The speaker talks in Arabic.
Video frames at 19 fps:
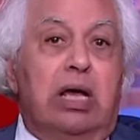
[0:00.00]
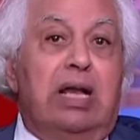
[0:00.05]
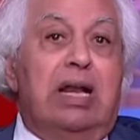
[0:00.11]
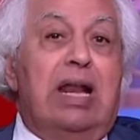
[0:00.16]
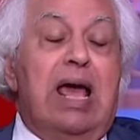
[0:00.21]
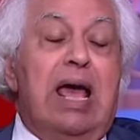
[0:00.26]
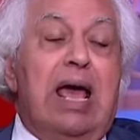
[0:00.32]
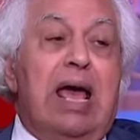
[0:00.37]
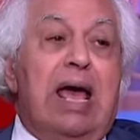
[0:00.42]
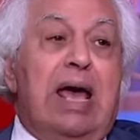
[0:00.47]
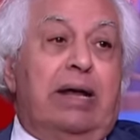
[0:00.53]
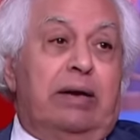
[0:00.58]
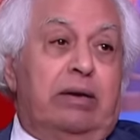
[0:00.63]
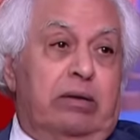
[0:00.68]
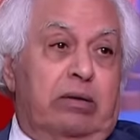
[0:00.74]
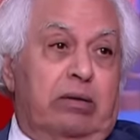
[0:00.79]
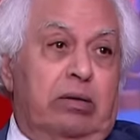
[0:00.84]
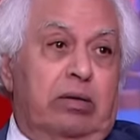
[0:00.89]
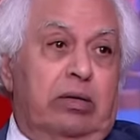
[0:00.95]

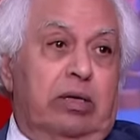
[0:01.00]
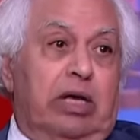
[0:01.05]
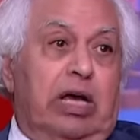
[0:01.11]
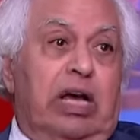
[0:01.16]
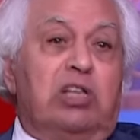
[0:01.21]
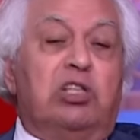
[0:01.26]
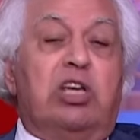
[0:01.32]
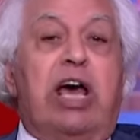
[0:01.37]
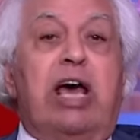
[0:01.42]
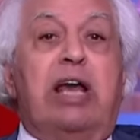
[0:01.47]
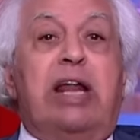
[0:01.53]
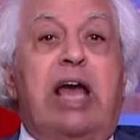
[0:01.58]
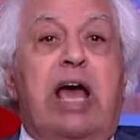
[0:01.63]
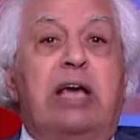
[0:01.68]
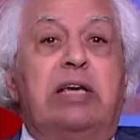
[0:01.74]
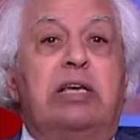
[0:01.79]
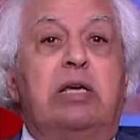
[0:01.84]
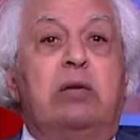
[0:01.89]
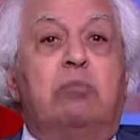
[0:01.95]
الان عشان
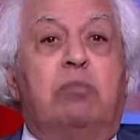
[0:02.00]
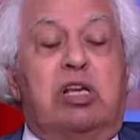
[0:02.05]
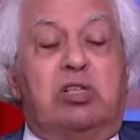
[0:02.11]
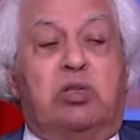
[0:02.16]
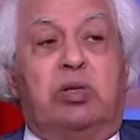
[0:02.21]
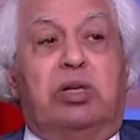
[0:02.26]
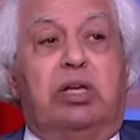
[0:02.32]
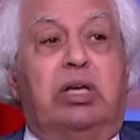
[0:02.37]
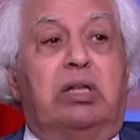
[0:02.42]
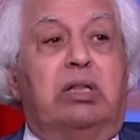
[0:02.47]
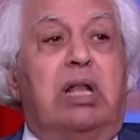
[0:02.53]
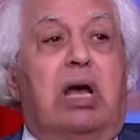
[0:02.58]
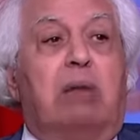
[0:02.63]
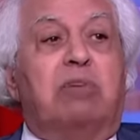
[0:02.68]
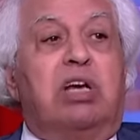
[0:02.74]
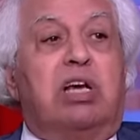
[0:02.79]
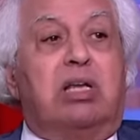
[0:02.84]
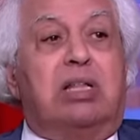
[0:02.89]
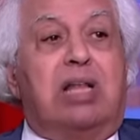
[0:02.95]
اي مصري يطلع
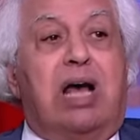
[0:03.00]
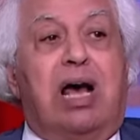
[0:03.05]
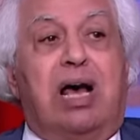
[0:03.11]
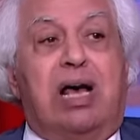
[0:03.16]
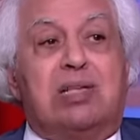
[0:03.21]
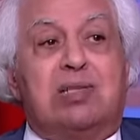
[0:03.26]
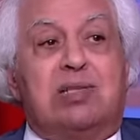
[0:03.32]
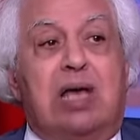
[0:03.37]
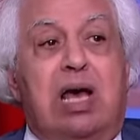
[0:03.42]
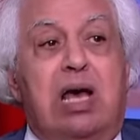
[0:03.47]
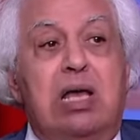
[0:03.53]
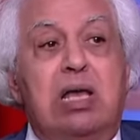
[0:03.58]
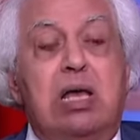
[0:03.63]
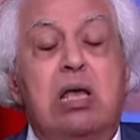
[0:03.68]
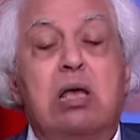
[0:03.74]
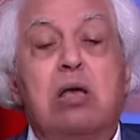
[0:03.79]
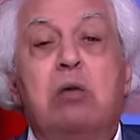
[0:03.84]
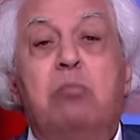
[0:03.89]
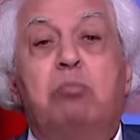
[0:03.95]
من قطاع غزه
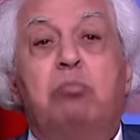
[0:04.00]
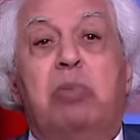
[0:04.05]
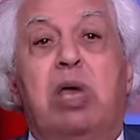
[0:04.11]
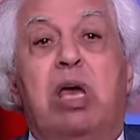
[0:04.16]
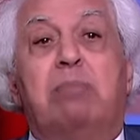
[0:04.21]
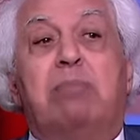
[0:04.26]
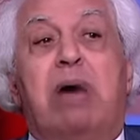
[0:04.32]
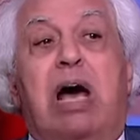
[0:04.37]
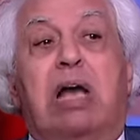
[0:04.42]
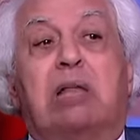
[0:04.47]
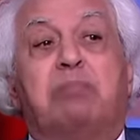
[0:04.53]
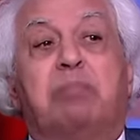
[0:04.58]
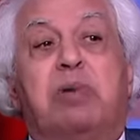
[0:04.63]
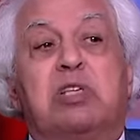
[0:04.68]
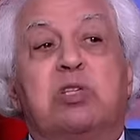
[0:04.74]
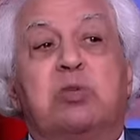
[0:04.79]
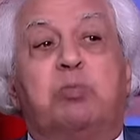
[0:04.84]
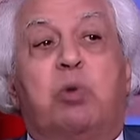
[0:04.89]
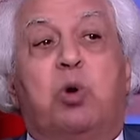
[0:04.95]
بيبعت
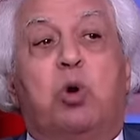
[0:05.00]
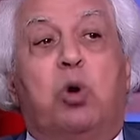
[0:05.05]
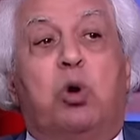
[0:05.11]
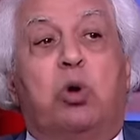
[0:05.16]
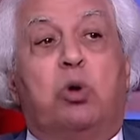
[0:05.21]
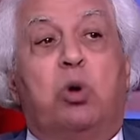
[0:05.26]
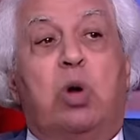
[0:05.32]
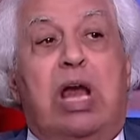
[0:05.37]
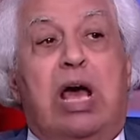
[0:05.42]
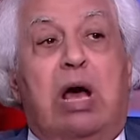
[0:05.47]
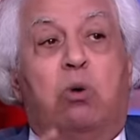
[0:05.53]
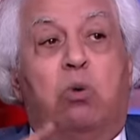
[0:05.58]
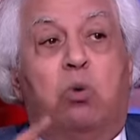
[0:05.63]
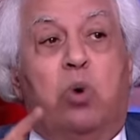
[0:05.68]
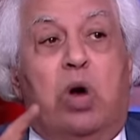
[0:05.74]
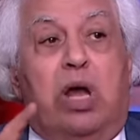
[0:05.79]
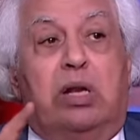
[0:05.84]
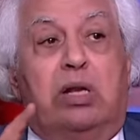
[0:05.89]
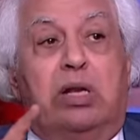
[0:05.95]
باسبوره
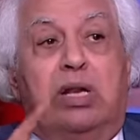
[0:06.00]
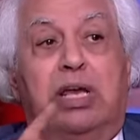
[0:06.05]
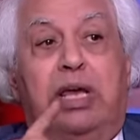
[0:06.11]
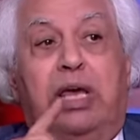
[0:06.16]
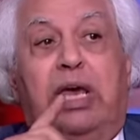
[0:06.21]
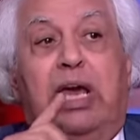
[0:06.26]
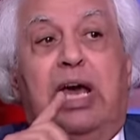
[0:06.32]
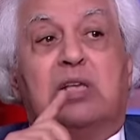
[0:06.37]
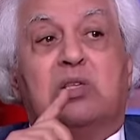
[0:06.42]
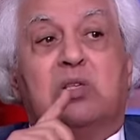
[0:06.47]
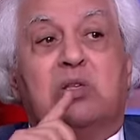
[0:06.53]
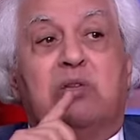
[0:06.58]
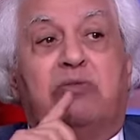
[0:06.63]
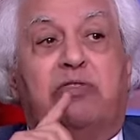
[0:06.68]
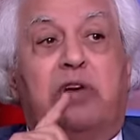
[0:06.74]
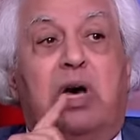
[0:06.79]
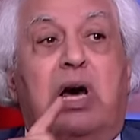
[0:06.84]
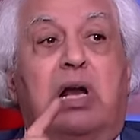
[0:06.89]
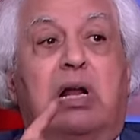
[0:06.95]
الاول
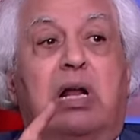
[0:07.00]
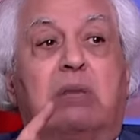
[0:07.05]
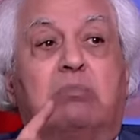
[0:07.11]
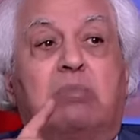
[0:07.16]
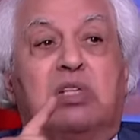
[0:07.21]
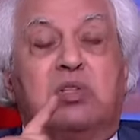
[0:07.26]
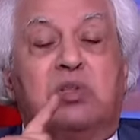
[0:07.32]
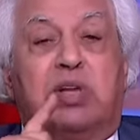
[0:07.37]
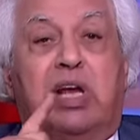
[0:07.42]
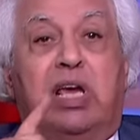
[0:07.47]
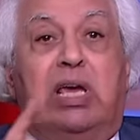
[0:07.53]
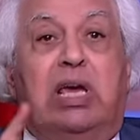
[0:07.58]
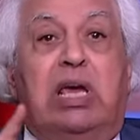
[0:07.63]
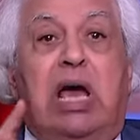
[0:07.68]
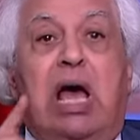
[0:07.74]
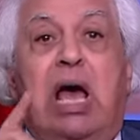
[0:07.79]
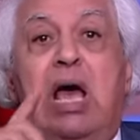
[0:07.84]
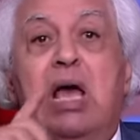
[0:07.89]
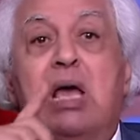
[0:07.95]
للسفاره
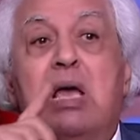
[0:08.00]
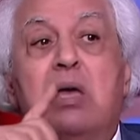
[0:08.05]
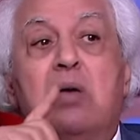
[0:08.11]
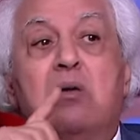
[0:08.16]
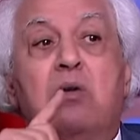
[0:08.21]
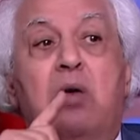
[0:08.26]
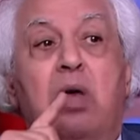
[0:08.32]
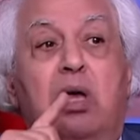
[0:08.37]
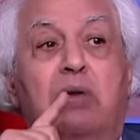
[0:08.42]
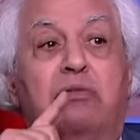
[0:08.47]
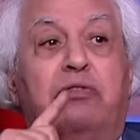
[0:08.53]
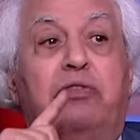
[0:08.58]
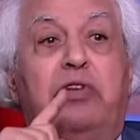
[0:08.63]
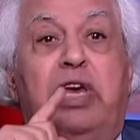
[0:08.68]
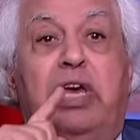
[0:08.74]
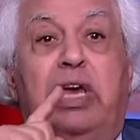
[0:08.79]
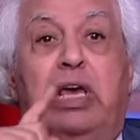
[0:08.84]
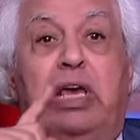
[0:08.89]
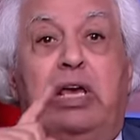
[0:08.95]
المصريه
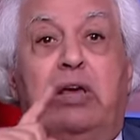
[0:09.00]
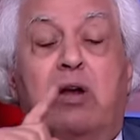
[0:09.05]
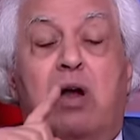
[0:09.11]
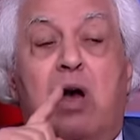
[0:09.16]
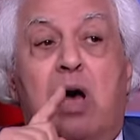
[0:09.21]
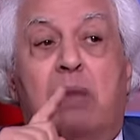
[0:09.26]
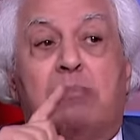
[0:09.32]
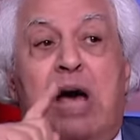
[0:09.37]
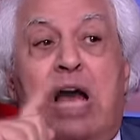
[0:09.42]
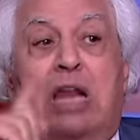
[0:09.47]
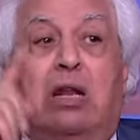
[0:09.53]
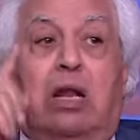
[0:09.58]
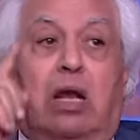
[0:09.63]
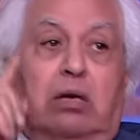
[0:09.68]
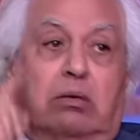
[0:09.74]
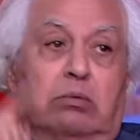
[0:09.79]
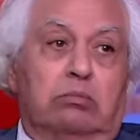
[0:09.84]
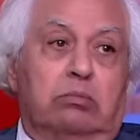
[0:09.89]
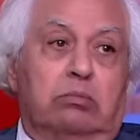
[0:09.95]
في رام الله